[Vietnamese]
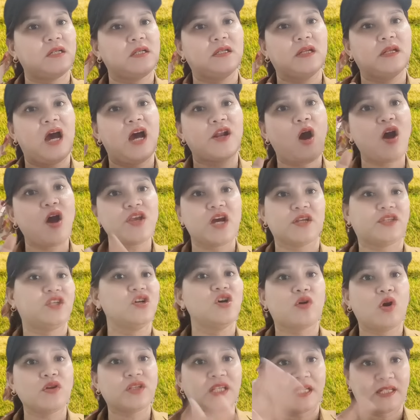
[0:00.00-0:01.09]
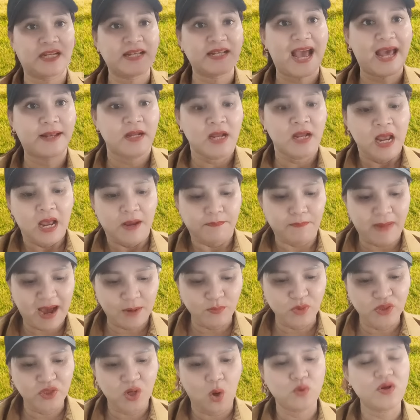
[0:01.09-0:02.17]
hồi đó giờ chưa có sạch trên đan mà anh
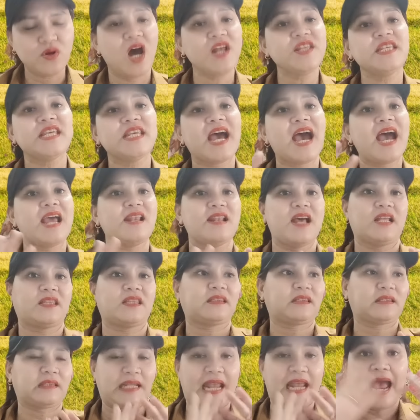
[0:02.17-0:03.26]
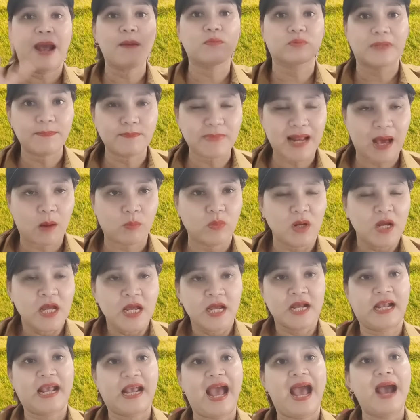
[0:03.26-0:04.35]
nguyên Vũ đến với ai là cả một tấm lòng
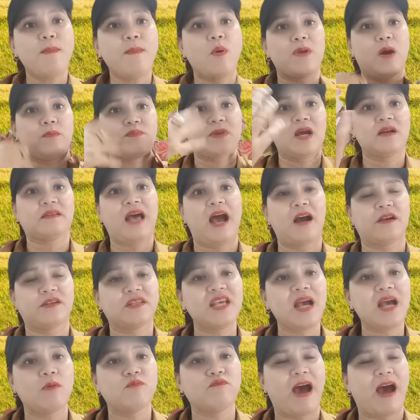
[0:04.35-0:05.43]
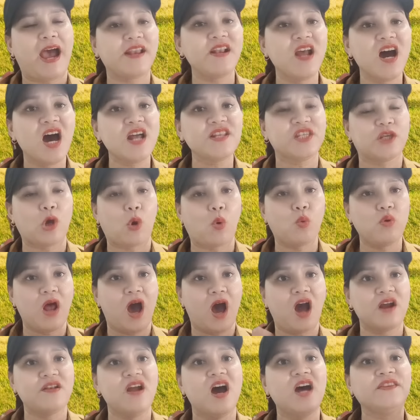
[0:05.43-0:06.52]
cả một lòng chân thật chứ không phải đến vụ
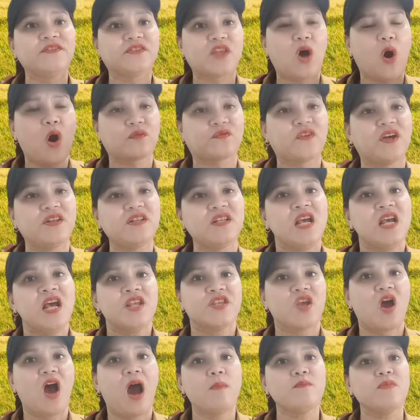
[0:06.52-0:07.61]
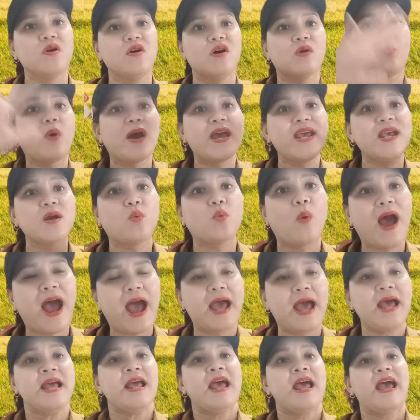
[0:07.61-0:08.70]
lợi đến toan tính giờ không được quay
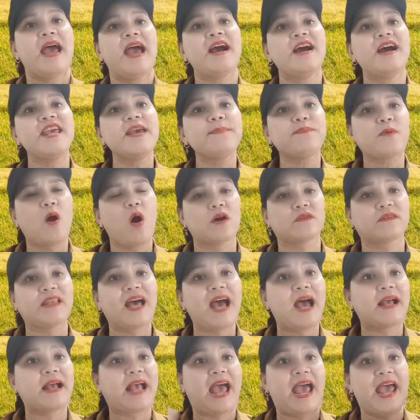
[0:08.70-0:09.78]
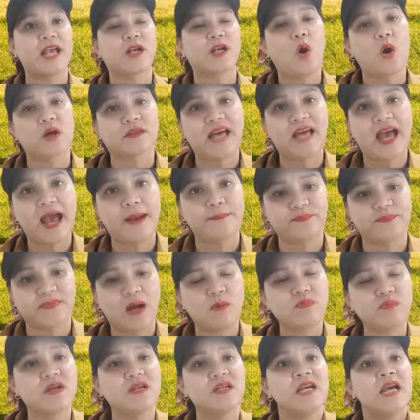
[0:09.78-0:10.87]
qua ăn hiếp con ta hại con ta
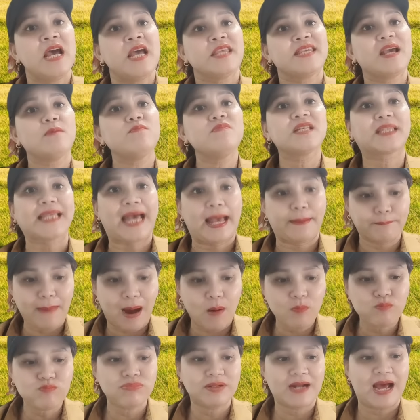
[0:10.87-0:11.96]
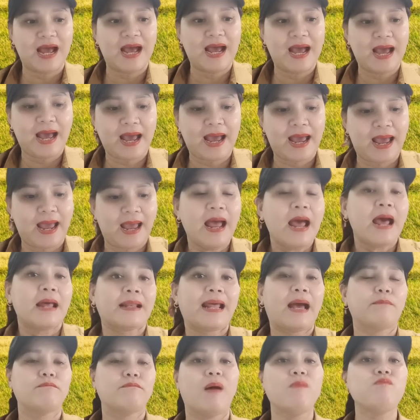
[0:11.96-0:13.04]
giống như giống như thằng bóng ra
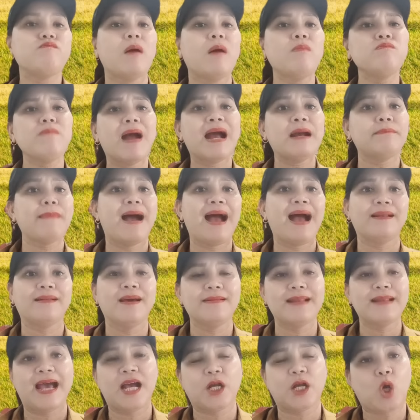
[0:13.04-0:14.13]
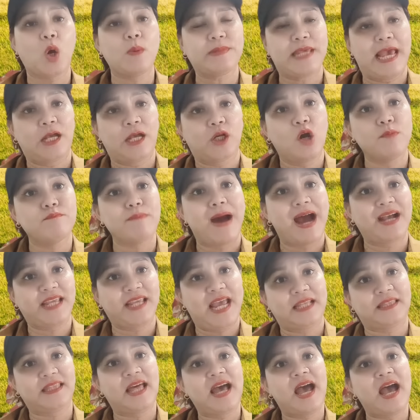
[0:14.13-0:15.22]
thằng bóng bóng ban ban lên ăn cơm vàng cơm bạc
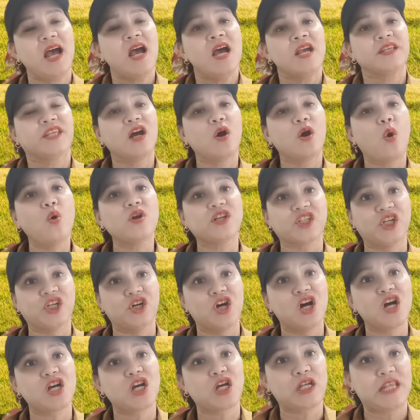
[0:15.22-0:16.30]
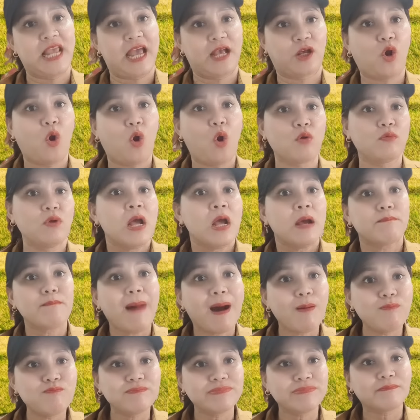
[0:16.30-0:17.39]
nhà ta chứ uống sữa nhà con
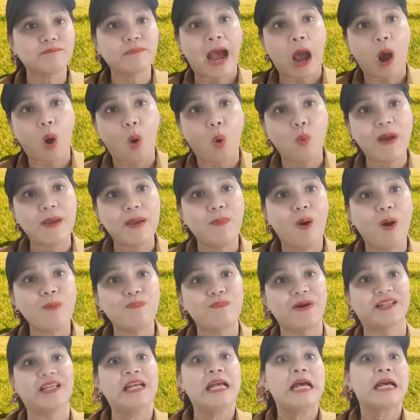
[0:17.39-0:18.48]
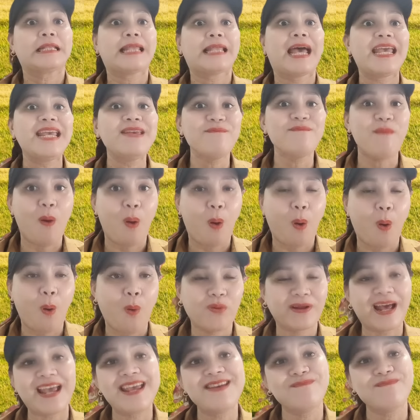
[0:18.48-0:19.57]
bông hậu mai mốt mình thấy mồ
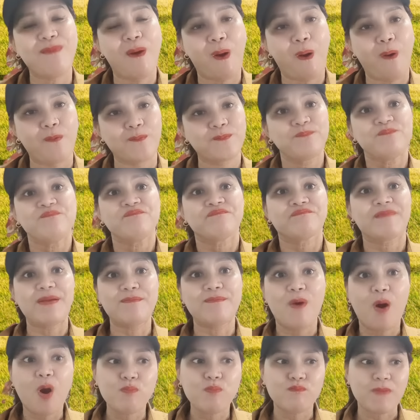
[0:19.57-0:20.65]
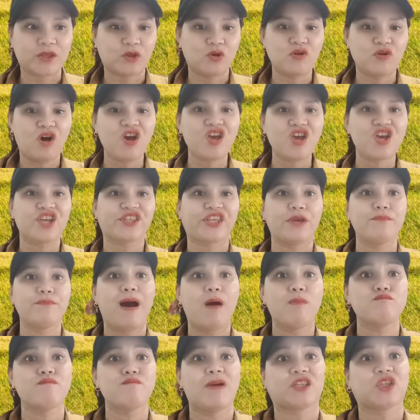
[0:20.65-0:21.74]
thấy mồm mai mốt mà tôi nói chị
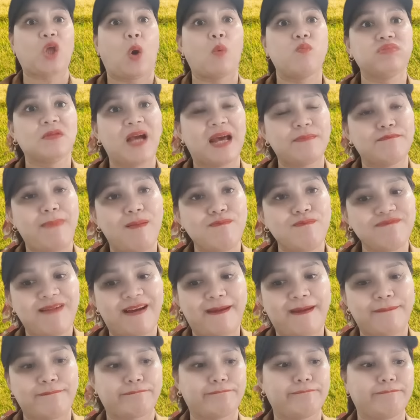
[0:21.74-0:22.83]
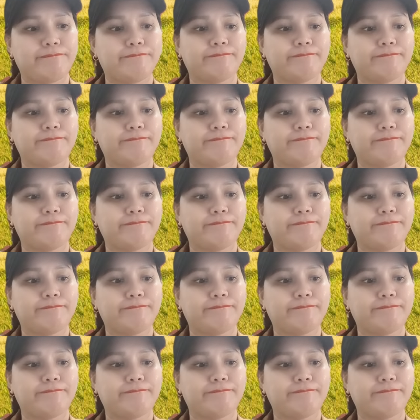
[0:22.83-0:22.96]
bông mà tụng anh bóng ha ừ.